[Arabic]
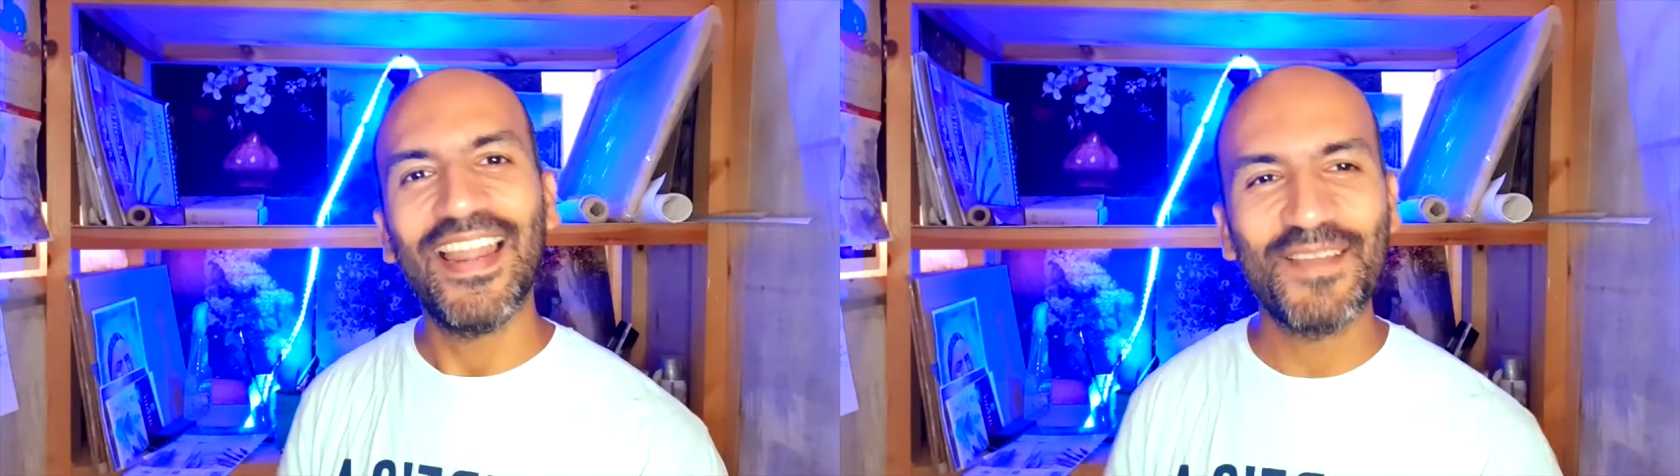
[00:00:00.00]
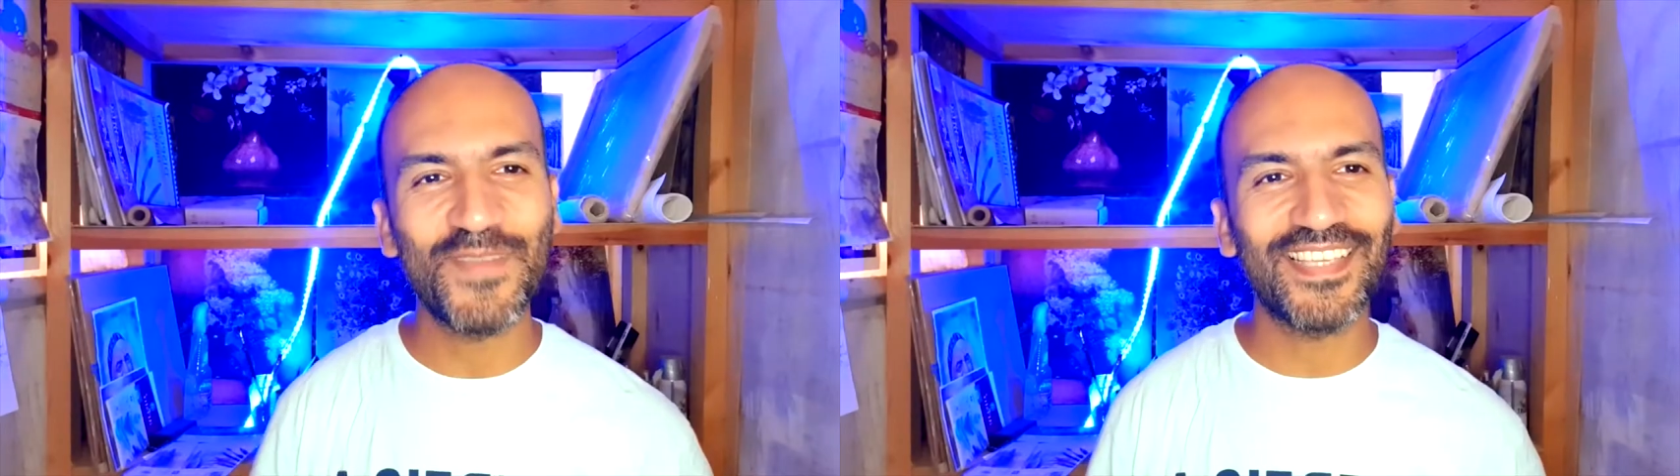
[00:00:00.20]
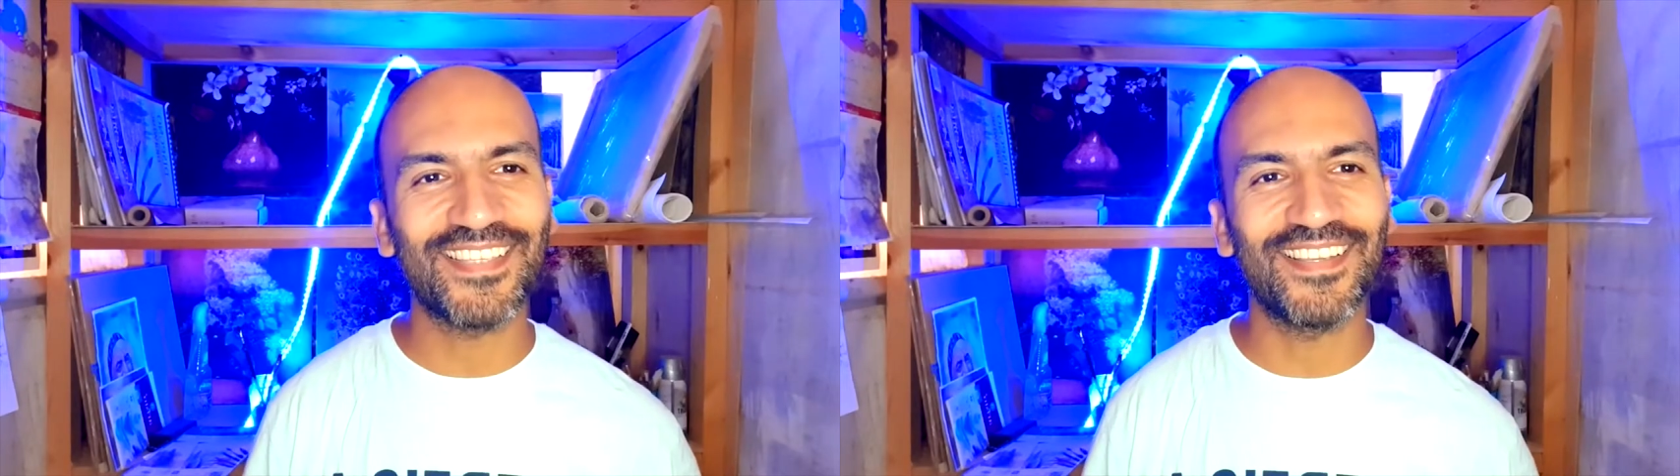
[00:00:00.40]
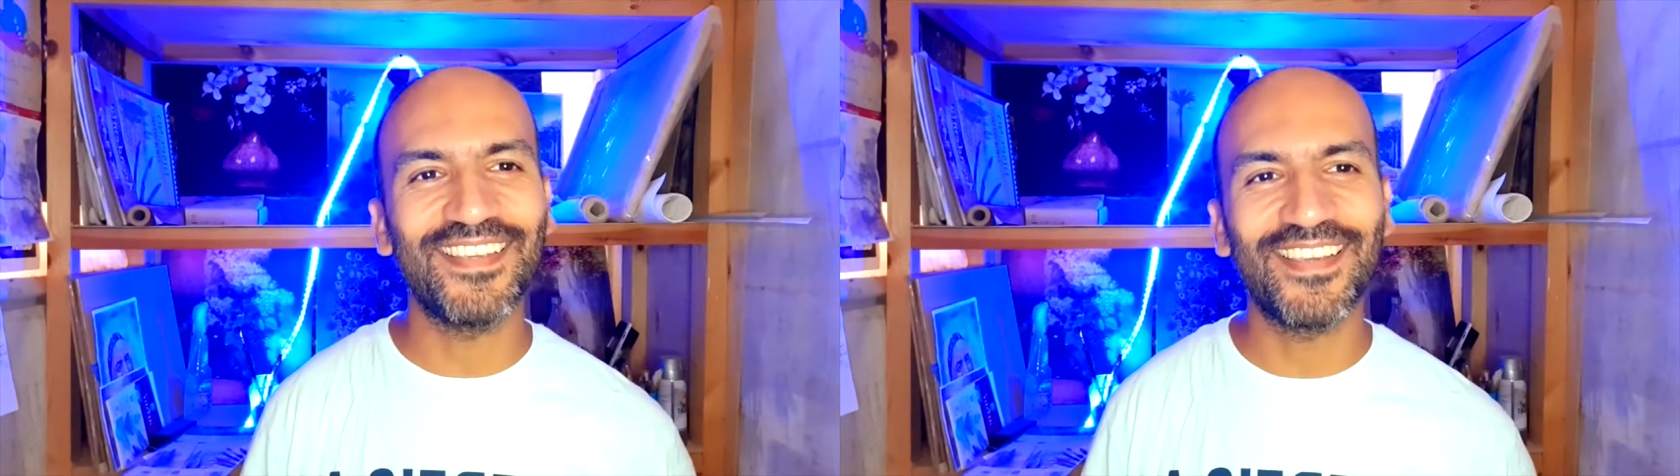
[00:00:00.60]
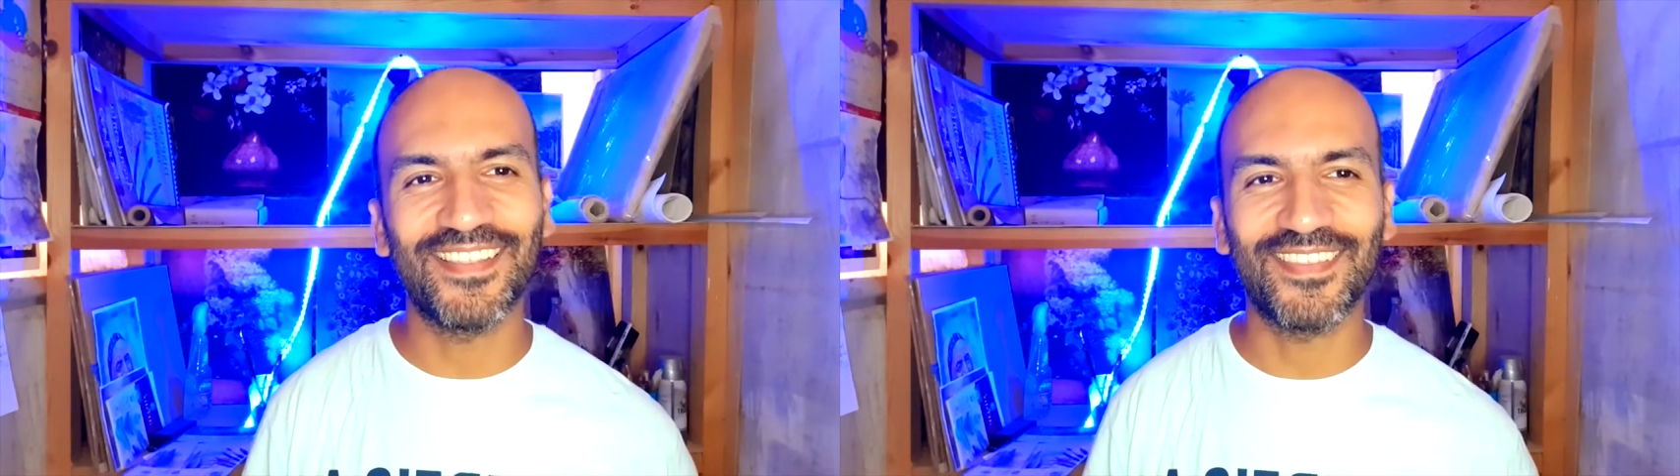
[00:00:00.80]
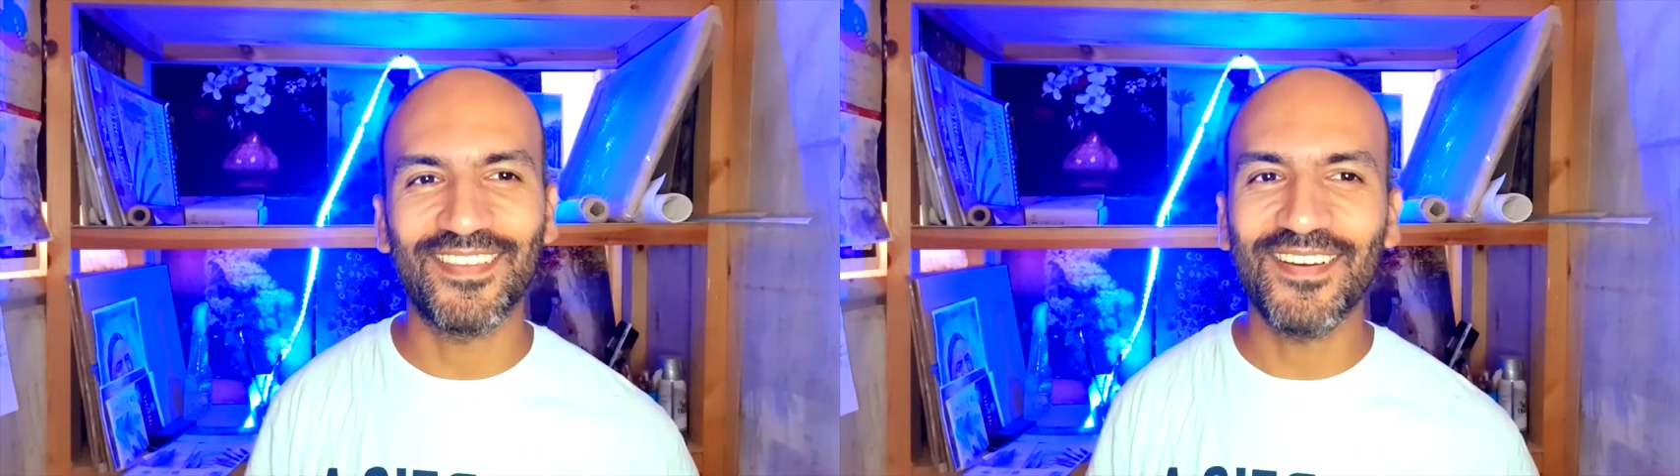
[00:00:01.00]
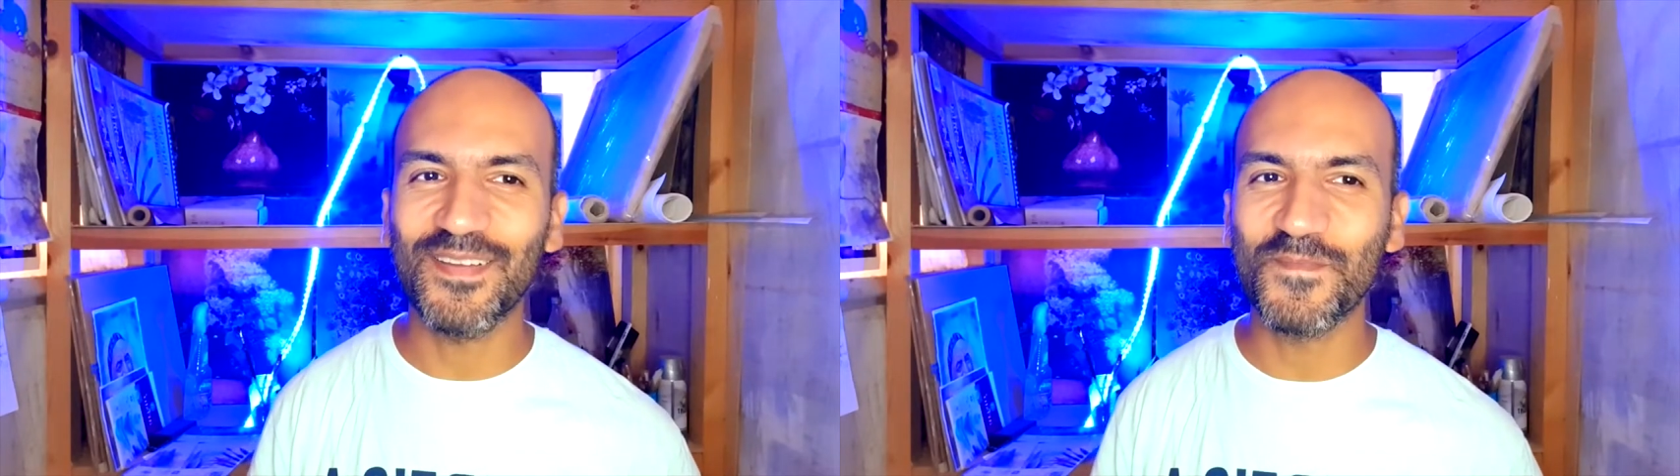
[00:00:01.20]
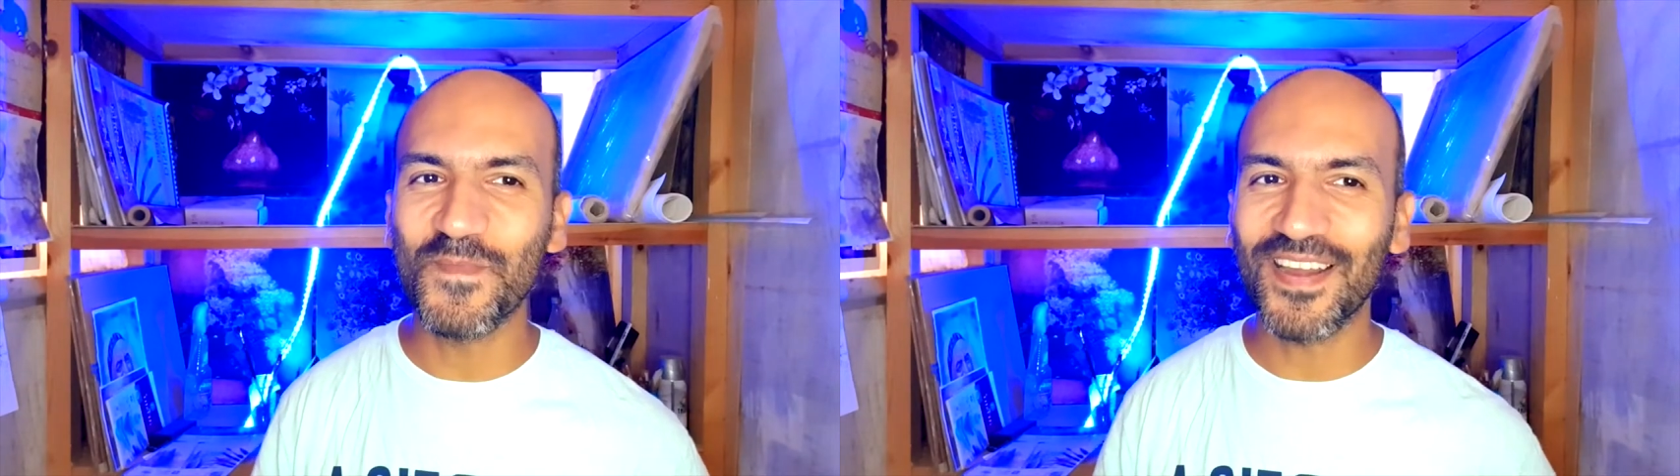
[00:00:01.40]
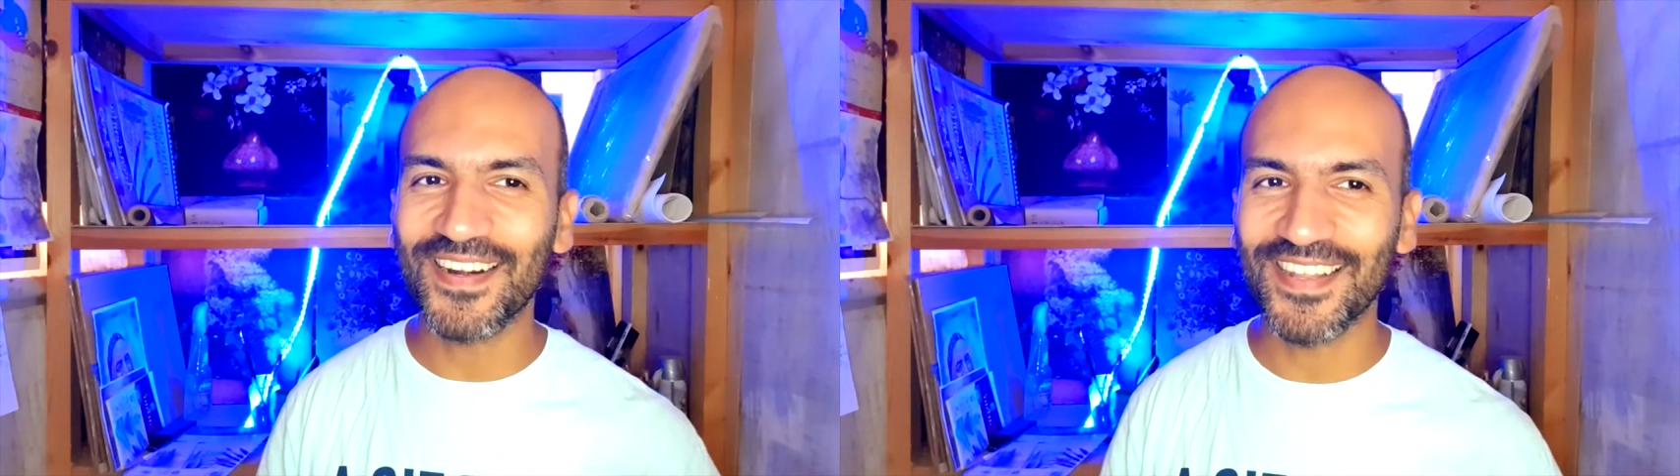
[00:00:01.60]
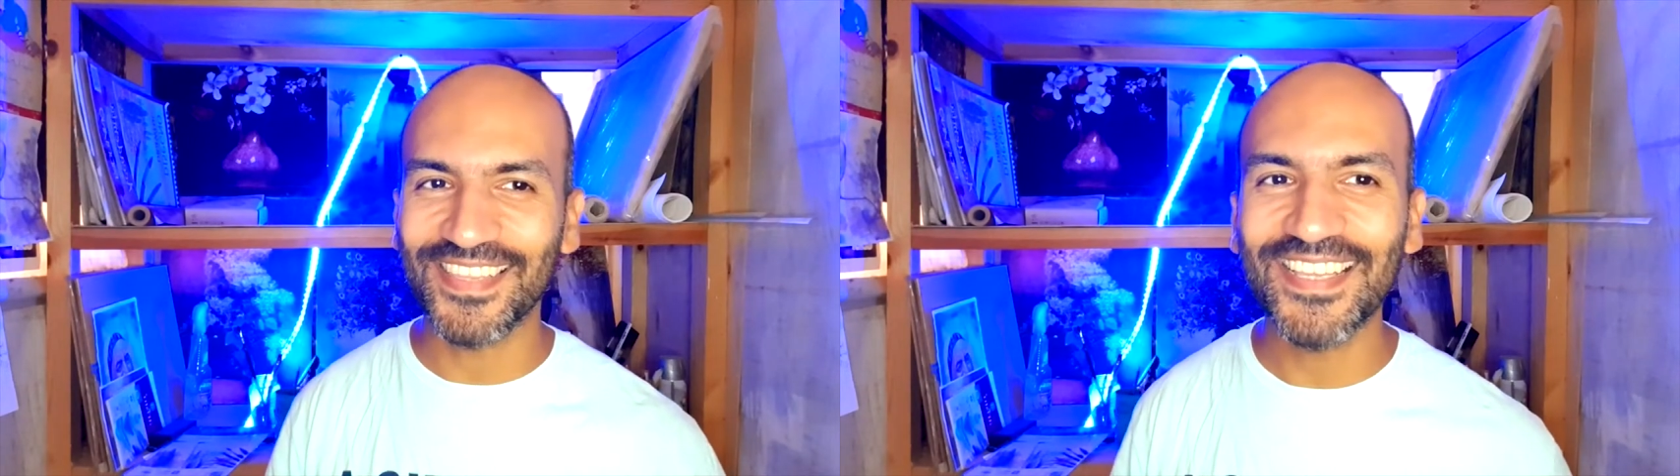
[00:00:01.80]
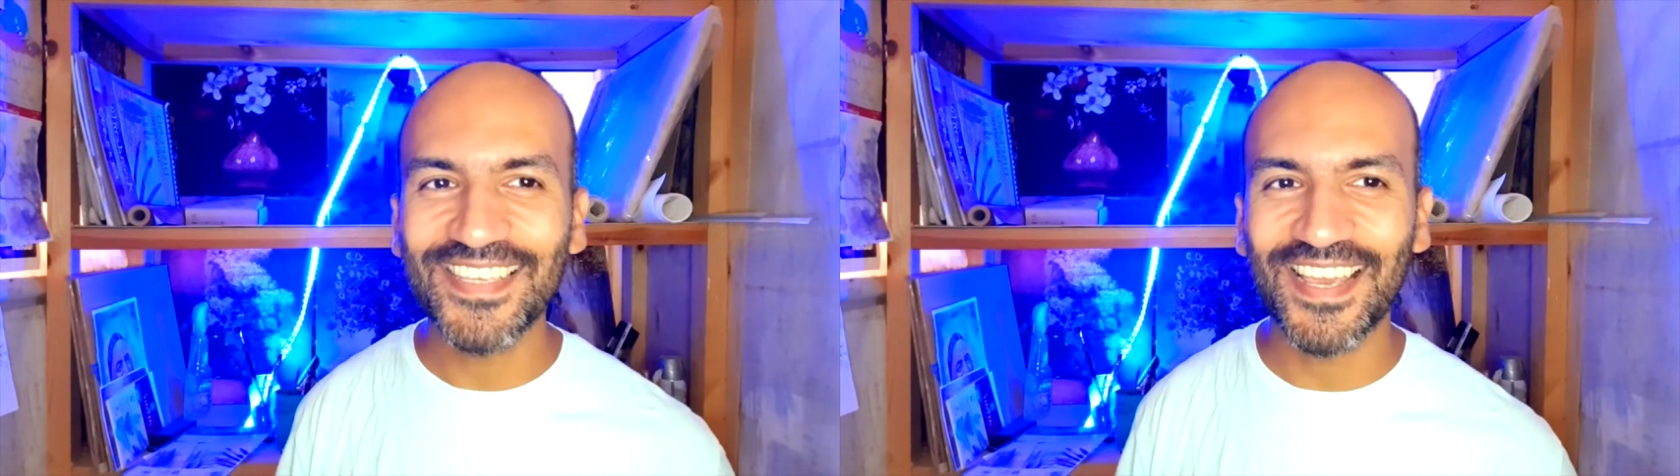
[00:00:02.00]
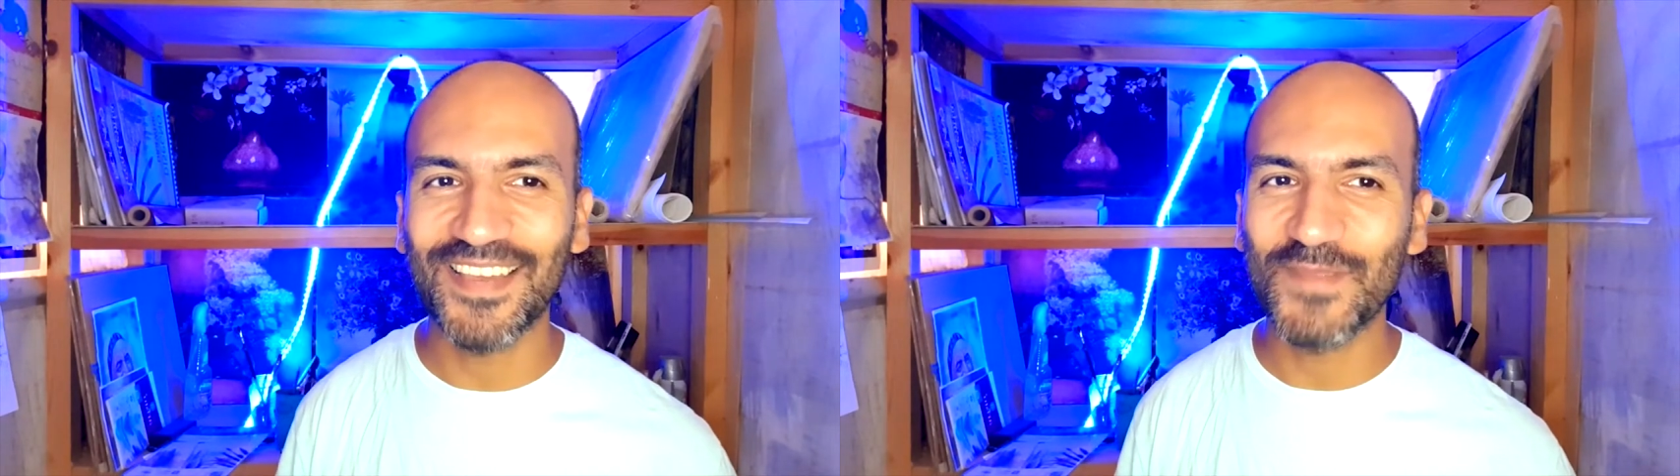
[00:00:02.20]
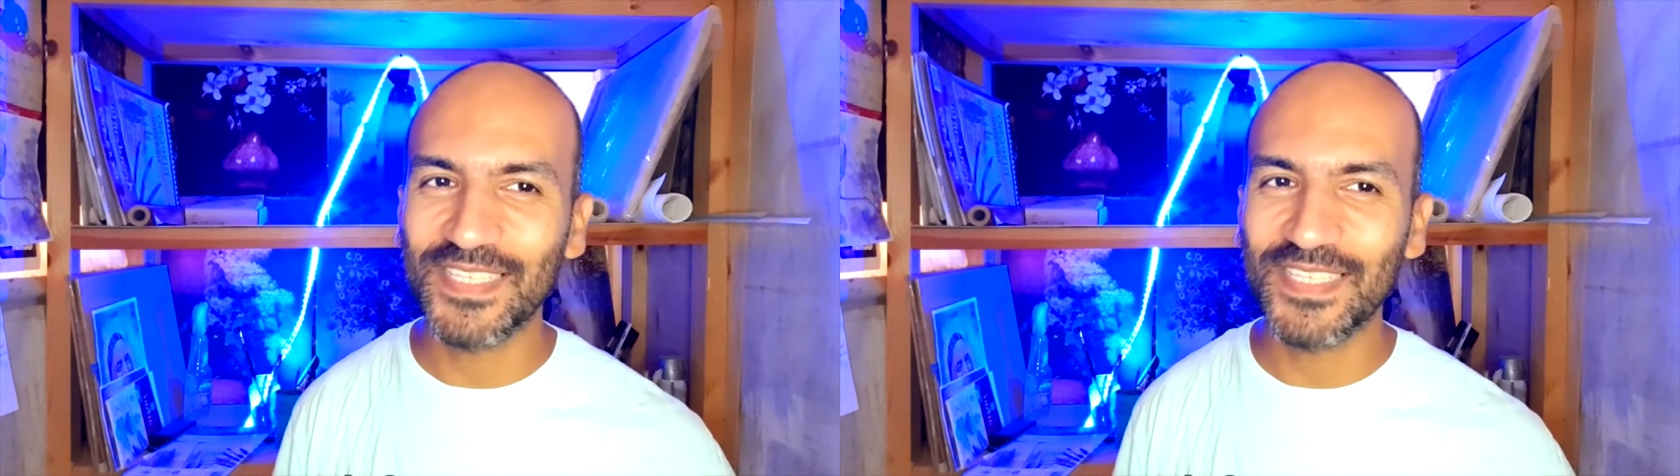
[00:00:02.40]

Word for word: اهلا بيك صديقي طالب مرة تانية